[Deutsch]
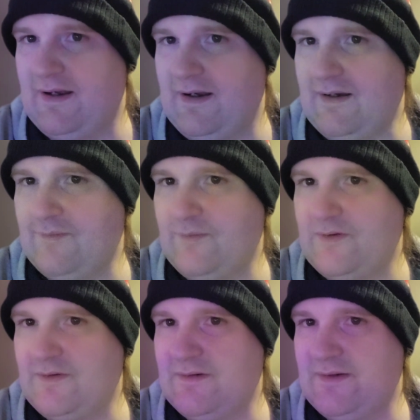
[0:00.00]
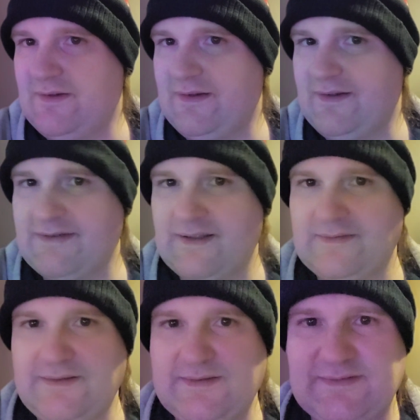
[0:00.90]
aber es
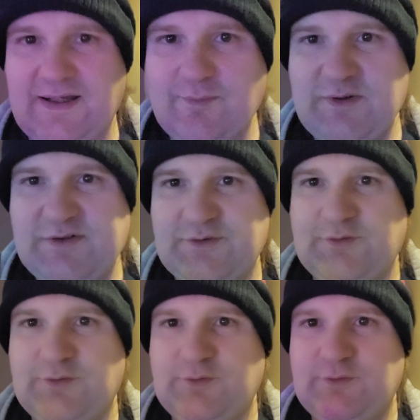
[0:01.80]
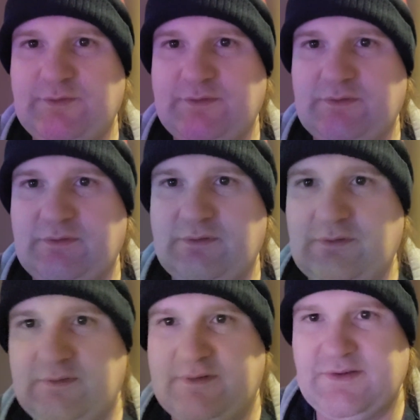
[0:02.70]
hat nichts damit zu tun,
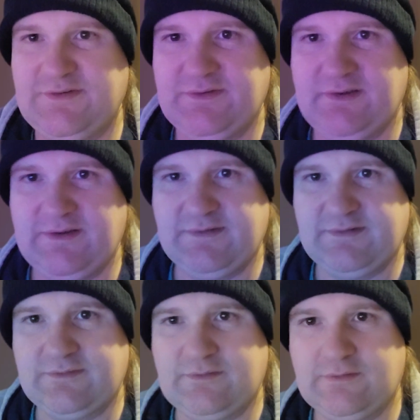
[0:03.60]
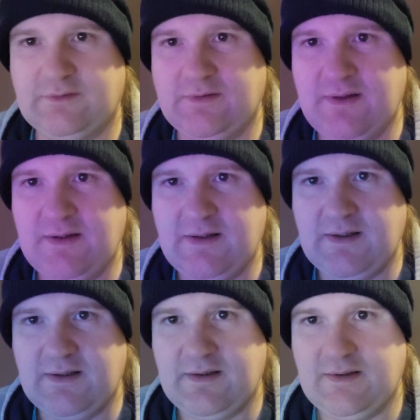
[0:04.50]
dass ich jetzt
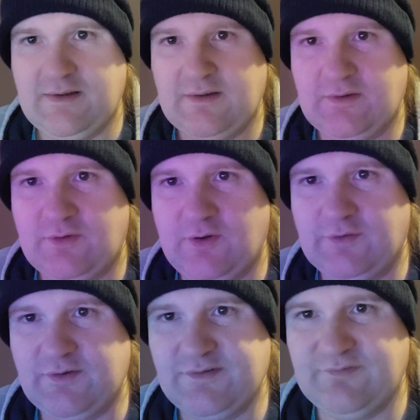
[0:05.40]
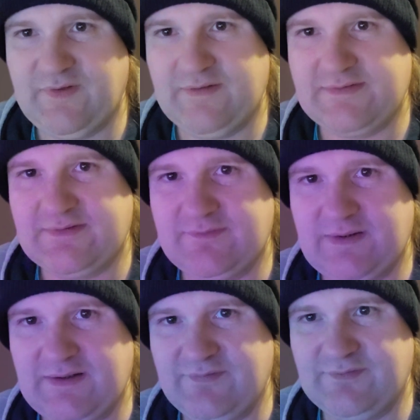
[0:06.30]
Geld aus dem Fenster
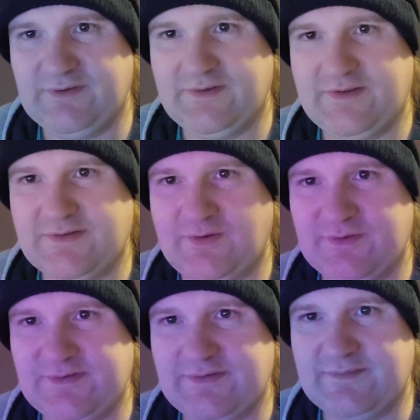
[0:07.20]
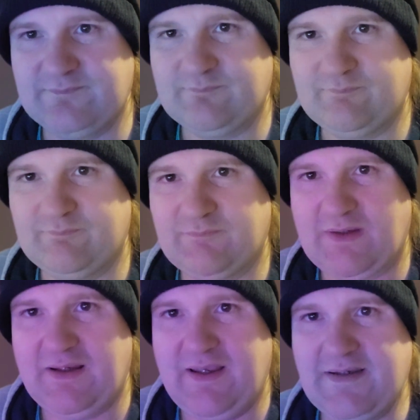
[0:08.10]
werfe oder das Ganze.
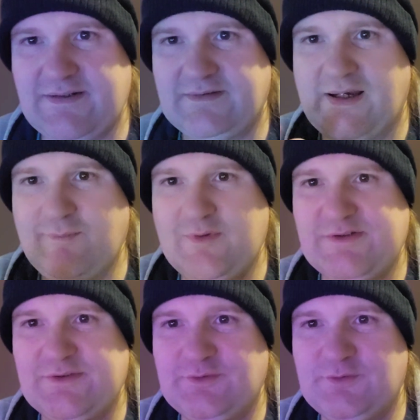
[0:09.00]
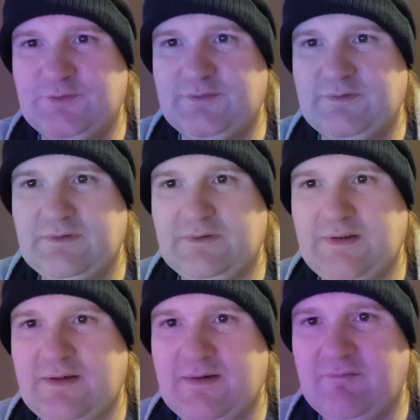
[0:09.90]
Es hat damit zu tun,
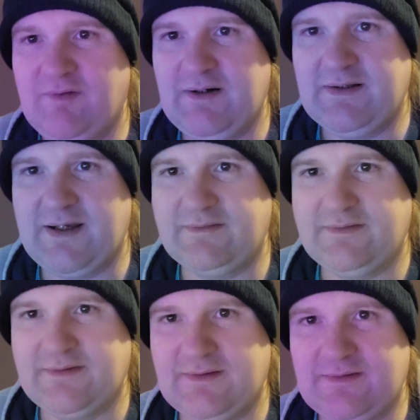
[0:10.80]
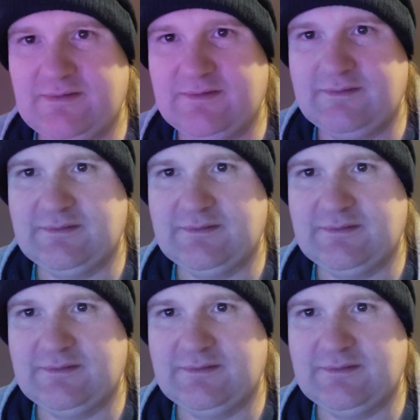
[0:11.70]
weil ich hatte ja,